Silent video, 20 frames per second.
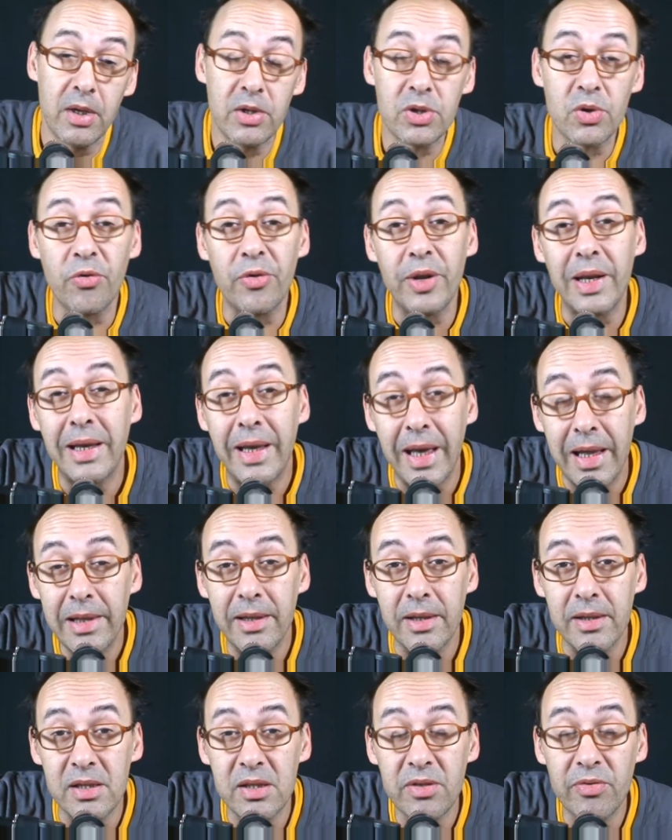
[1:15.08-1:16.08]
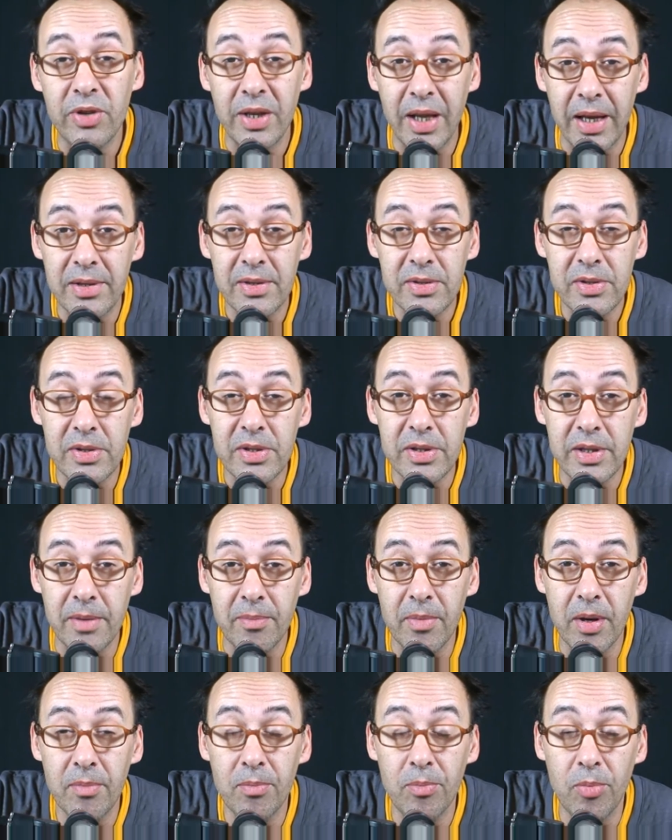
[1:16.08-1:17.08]
so viel Geld ins
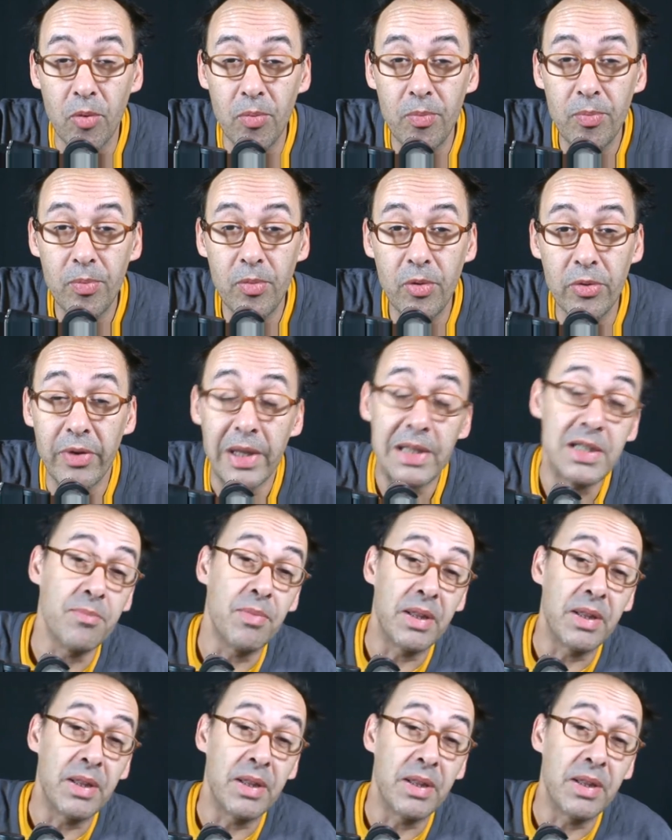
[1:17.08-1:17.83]
Finanzsystem pumpen und weil sie